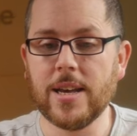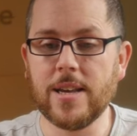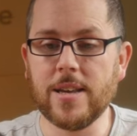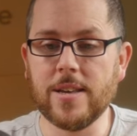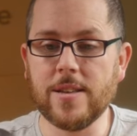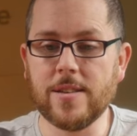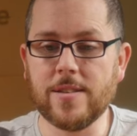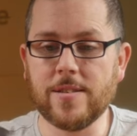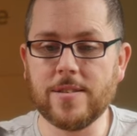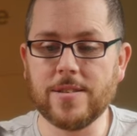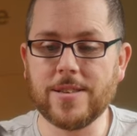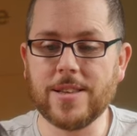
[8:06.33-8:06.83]

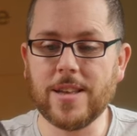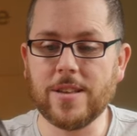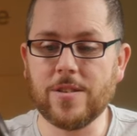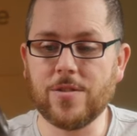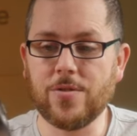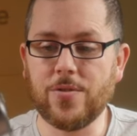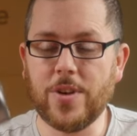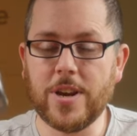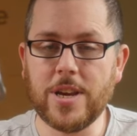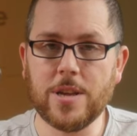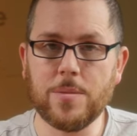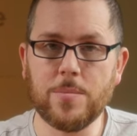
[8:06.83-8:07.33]
ist,
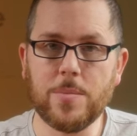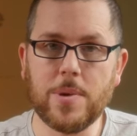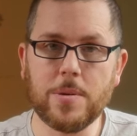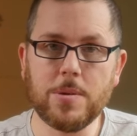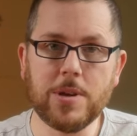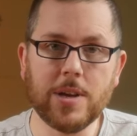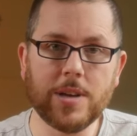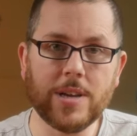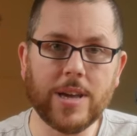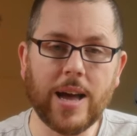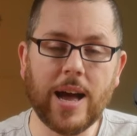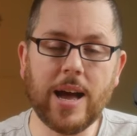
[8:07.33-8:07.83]
dass wenn ich
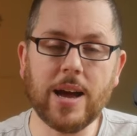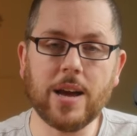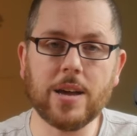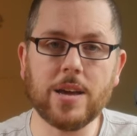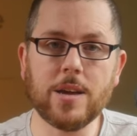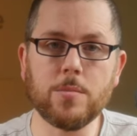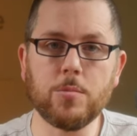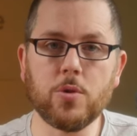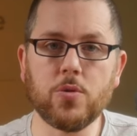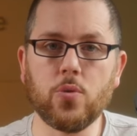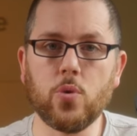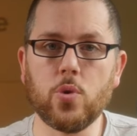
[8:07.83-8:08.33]
mir die Haare
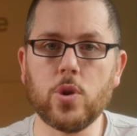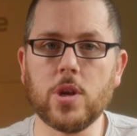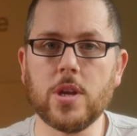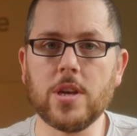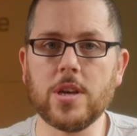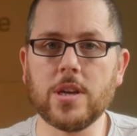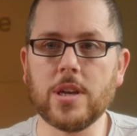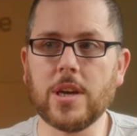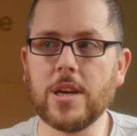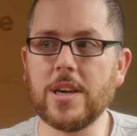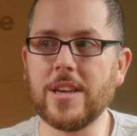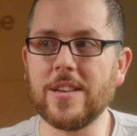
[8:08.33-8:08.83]
hier mit föhne,
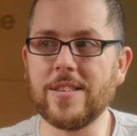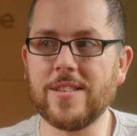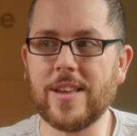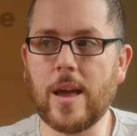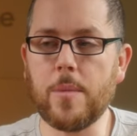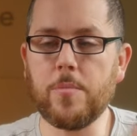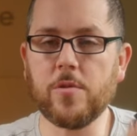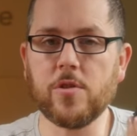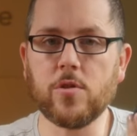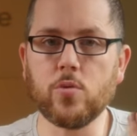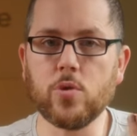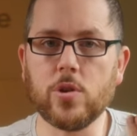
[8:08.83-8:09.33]
ich kriege es
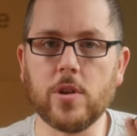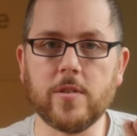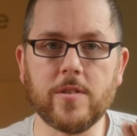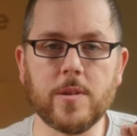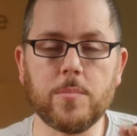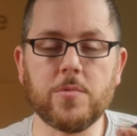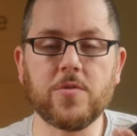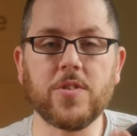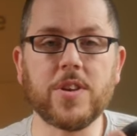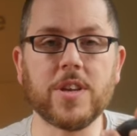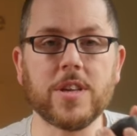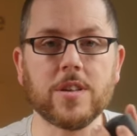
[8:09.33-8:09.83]
absolut,
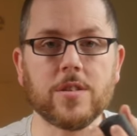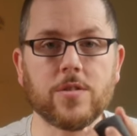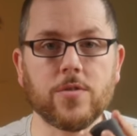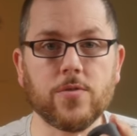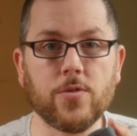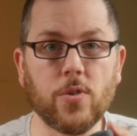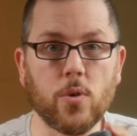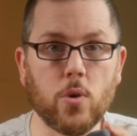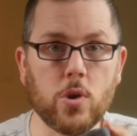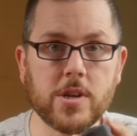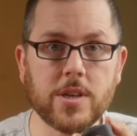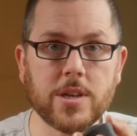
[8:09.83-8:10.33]
selbst wenn ich
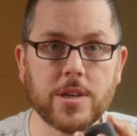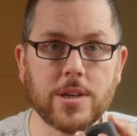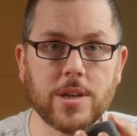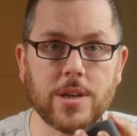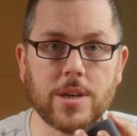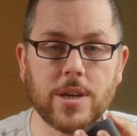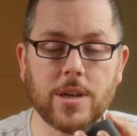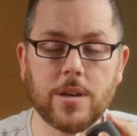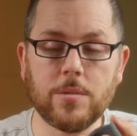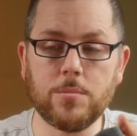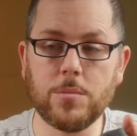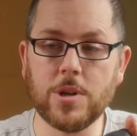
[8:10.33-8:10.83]
es wollte,
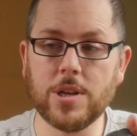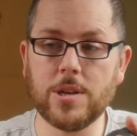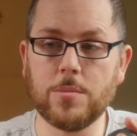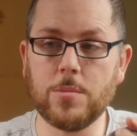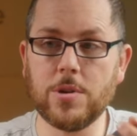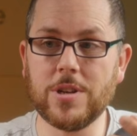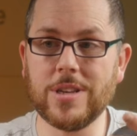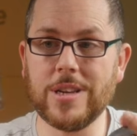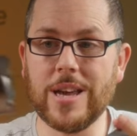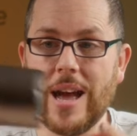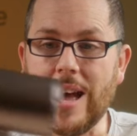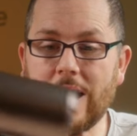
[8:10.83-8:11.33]
nicht hin, mir
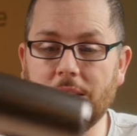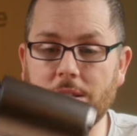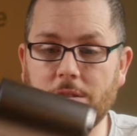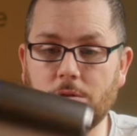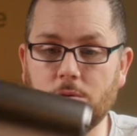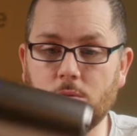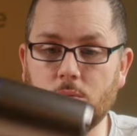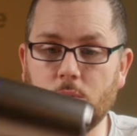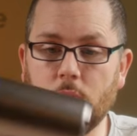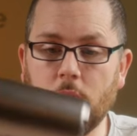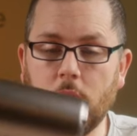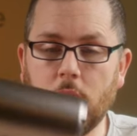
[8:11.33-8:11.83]
damit die Haare
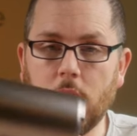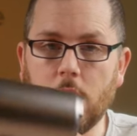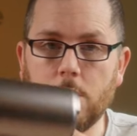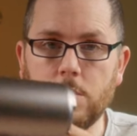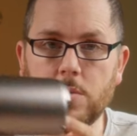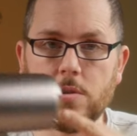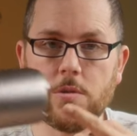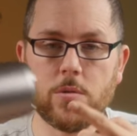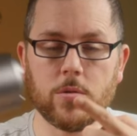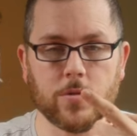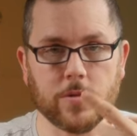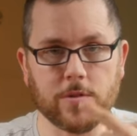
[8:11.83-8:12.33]
zu,
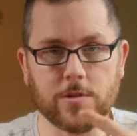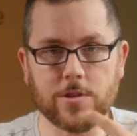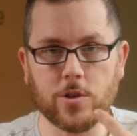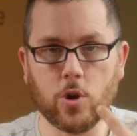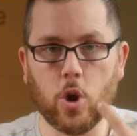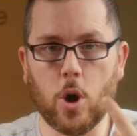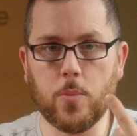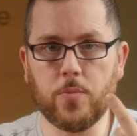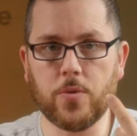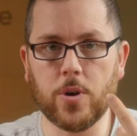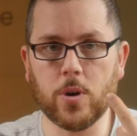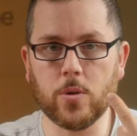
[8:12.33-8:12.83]
beziehungsweise die
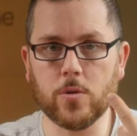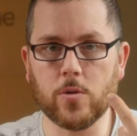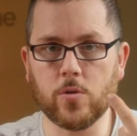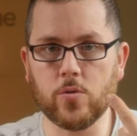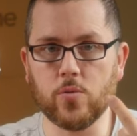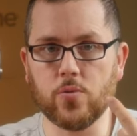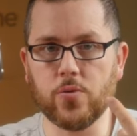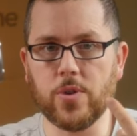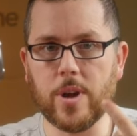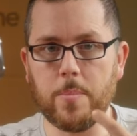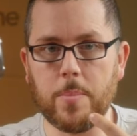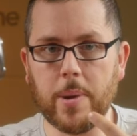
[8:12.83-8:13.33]
Kopfhaut
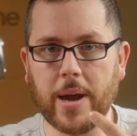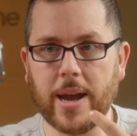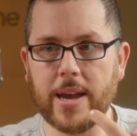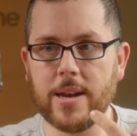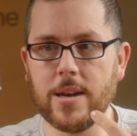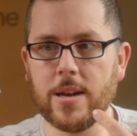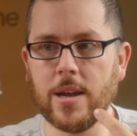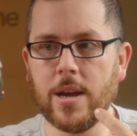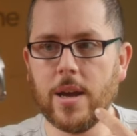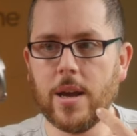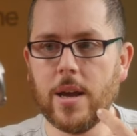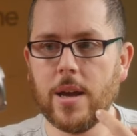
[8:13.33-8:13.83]
zu
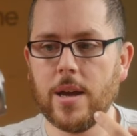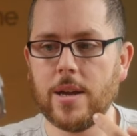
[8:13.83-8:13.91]
verbrennen,